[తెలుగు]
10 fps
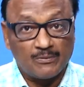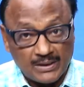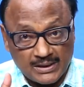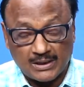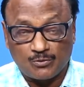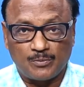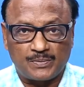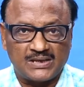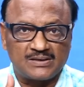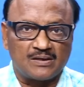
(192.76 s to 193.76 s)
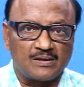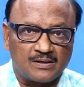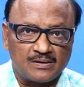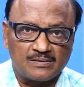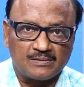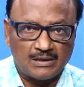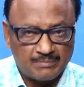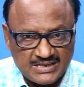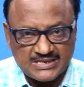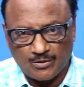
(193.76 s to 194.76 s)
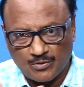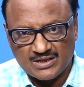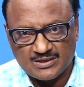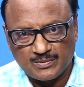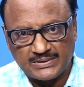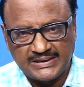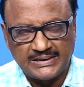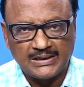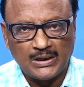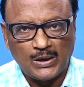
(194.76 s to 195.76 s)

ఎవరికి ఎక్కువ ప్రజాదరణ లభించే అవకాశం ఉంది